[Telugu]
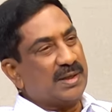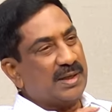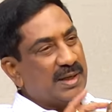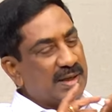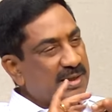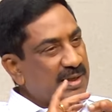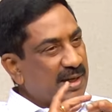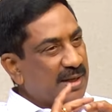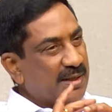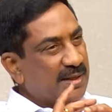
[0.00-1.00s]

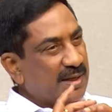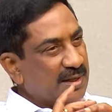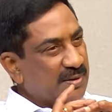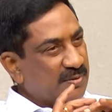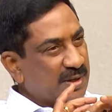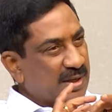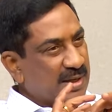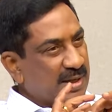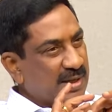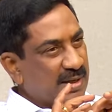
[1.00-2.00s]
కేసీఆర్కి నష్టం
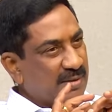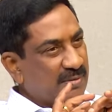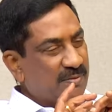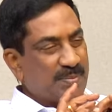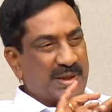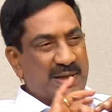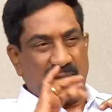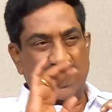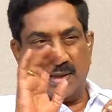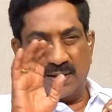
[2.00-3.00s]
జరగడం పెద్ద కే